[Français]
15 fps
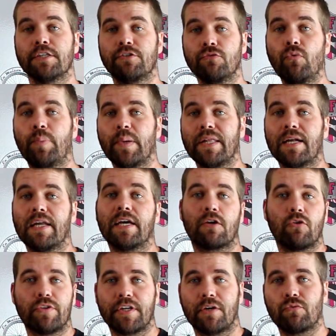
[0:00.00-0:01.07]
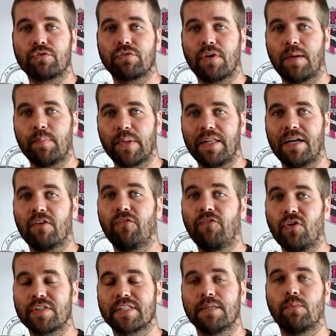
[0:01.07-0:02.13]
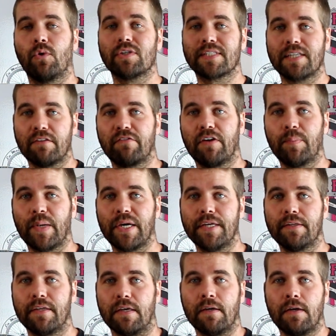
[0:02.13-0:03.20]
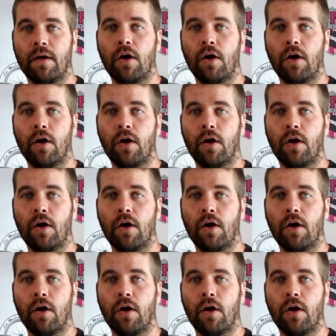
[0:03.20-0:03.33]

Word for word: Si vous pédalez avec le talon sur la pédale, forcément, ça ne va pas aider.